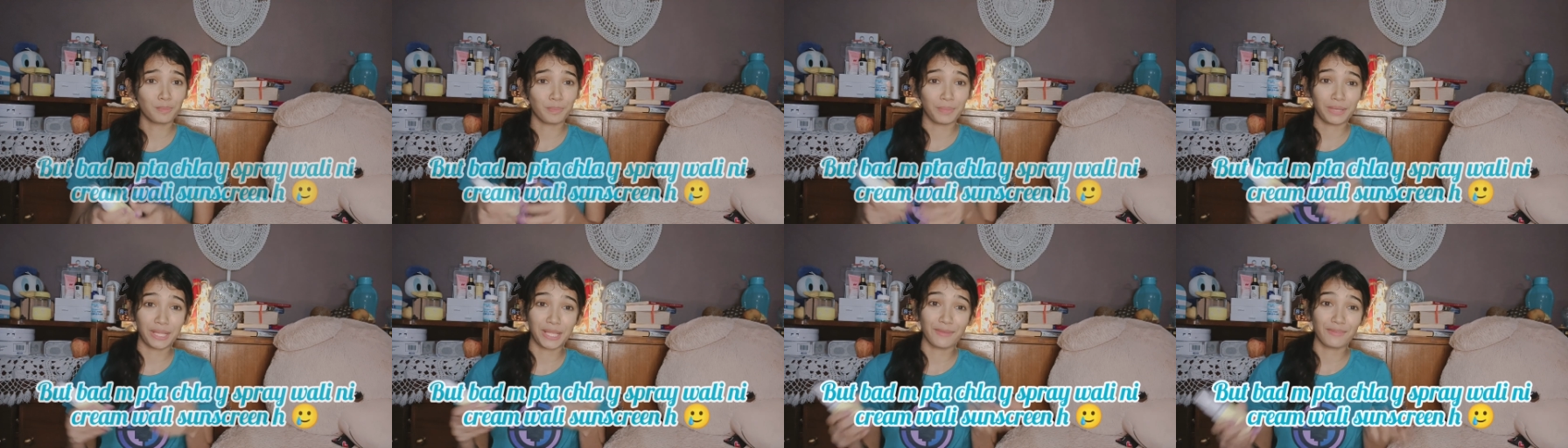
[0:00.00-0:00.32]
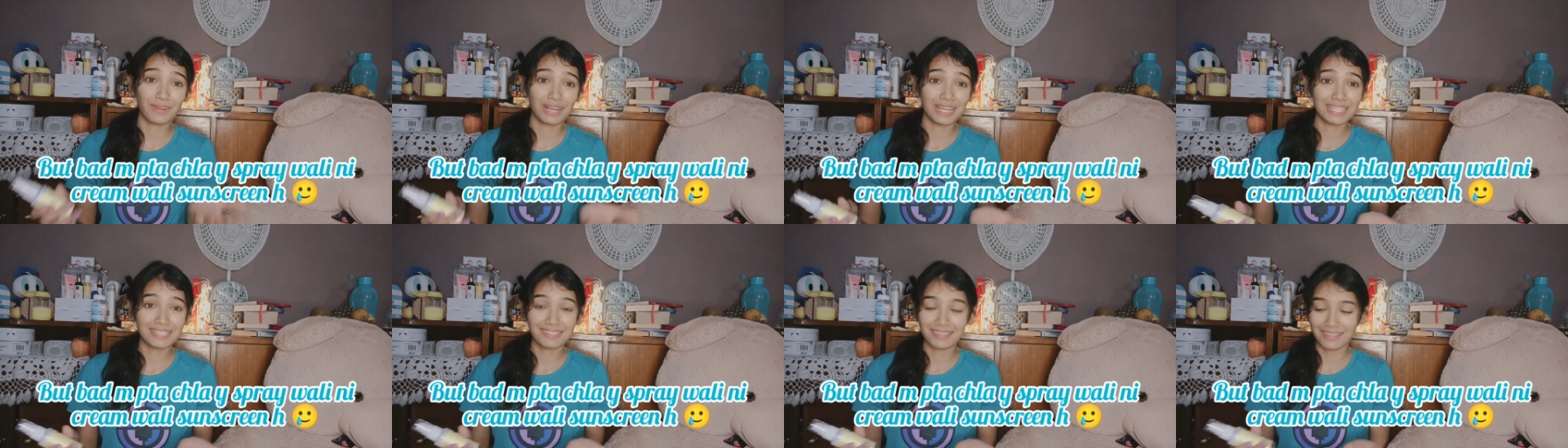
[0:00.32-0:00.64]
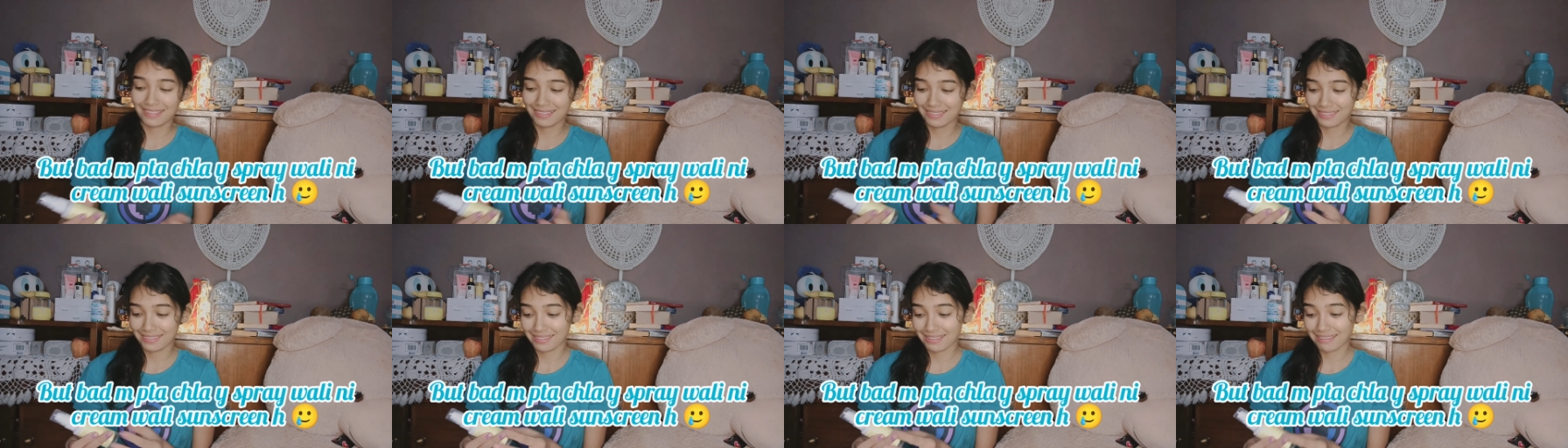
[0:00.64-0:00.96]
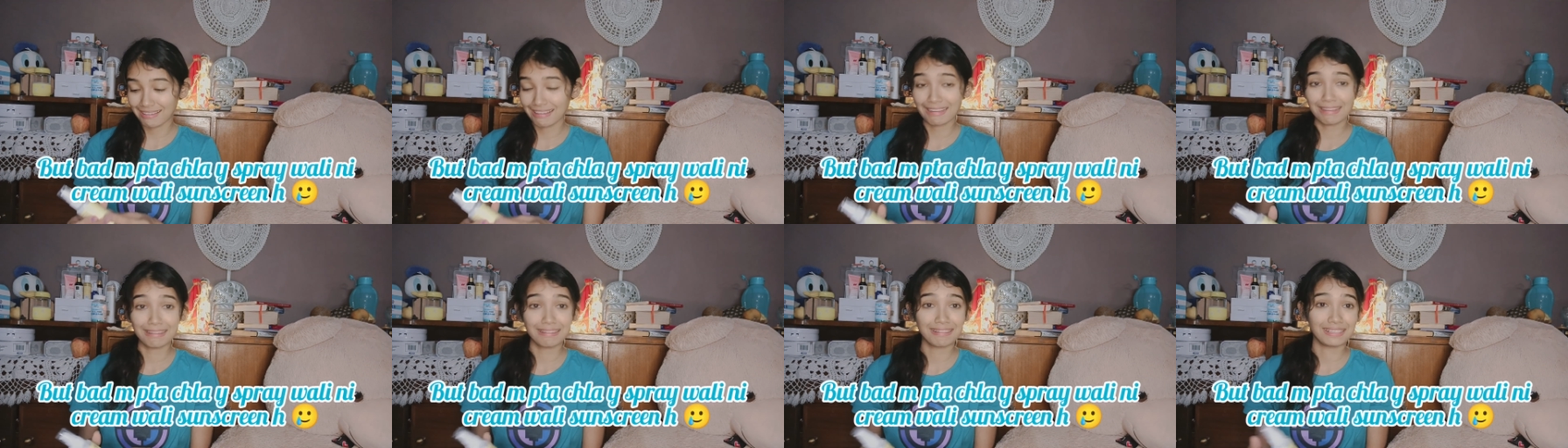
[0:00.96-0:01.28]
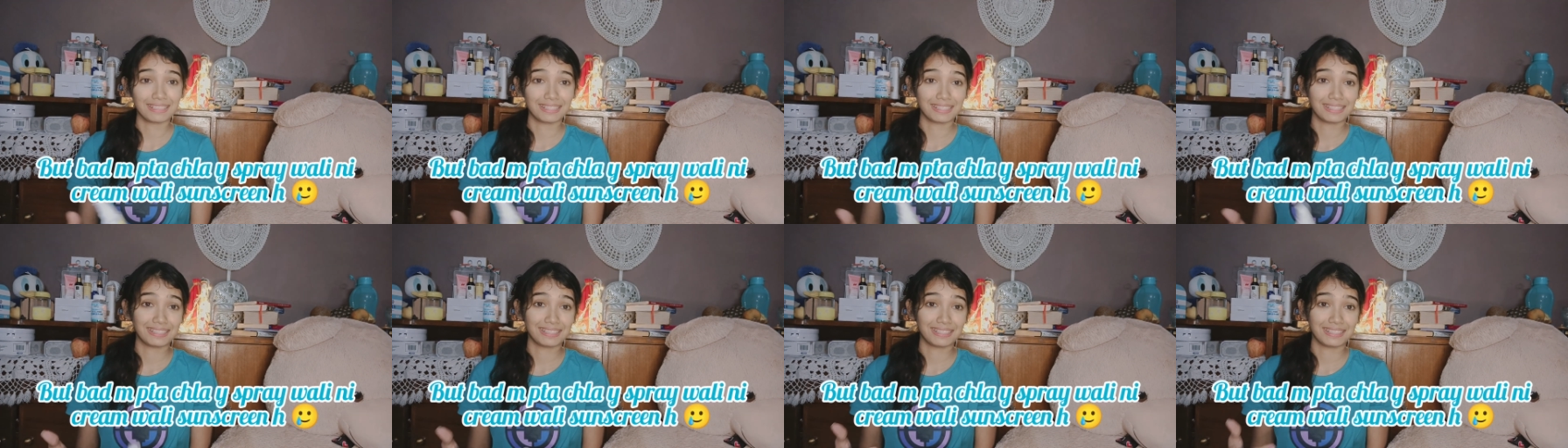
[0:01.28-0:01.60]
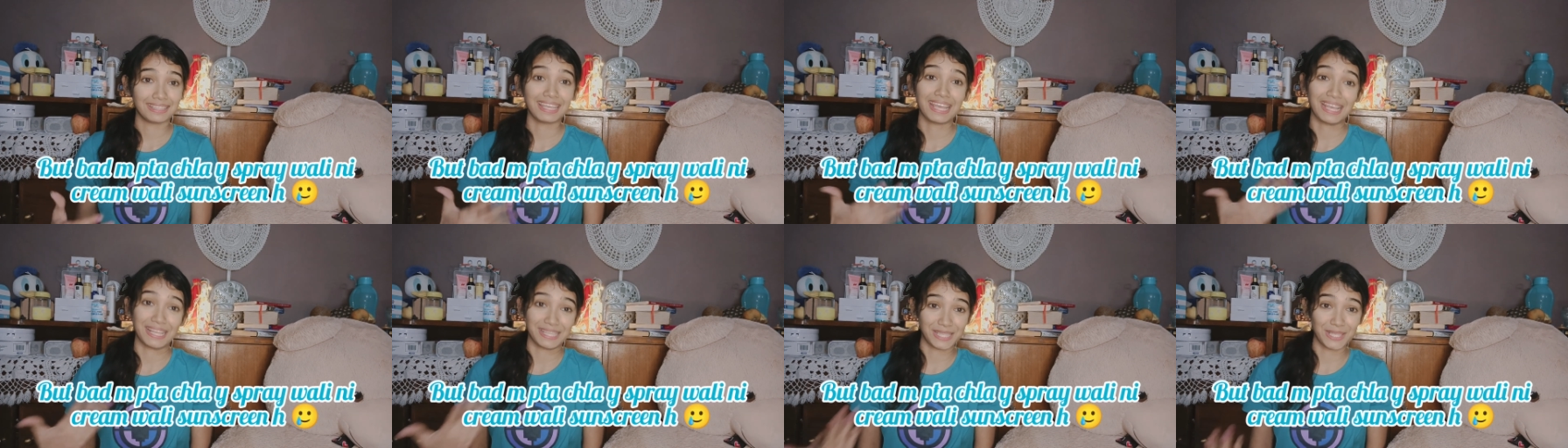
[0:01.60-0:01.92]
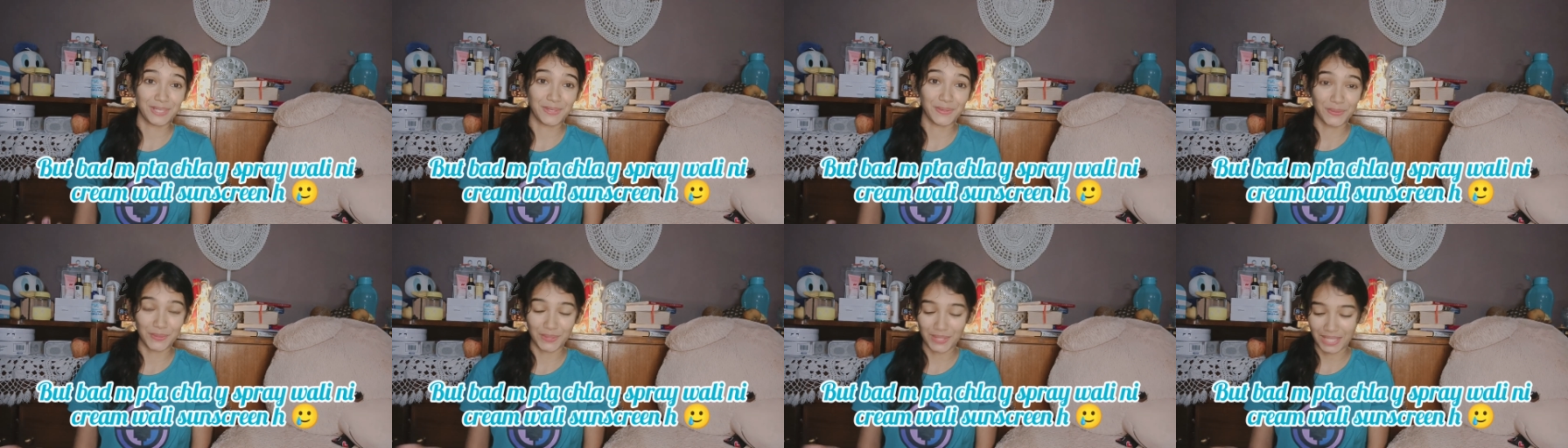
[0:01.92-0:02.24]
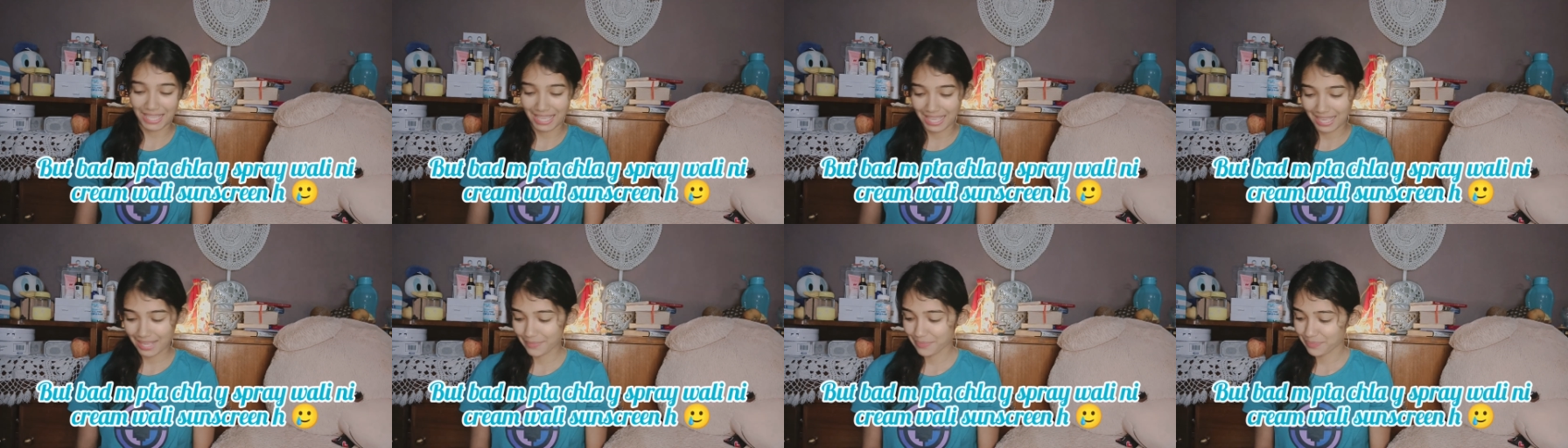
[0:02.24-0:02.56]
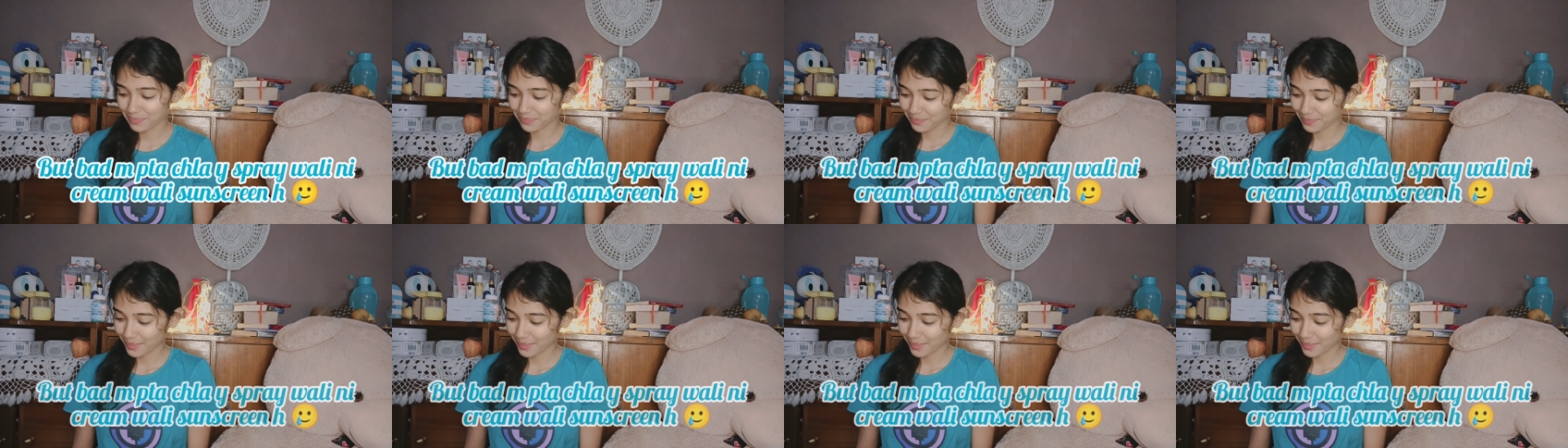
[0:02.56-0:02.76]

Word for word: स्प्रे वाली सनस्क्रीन कैसी होती है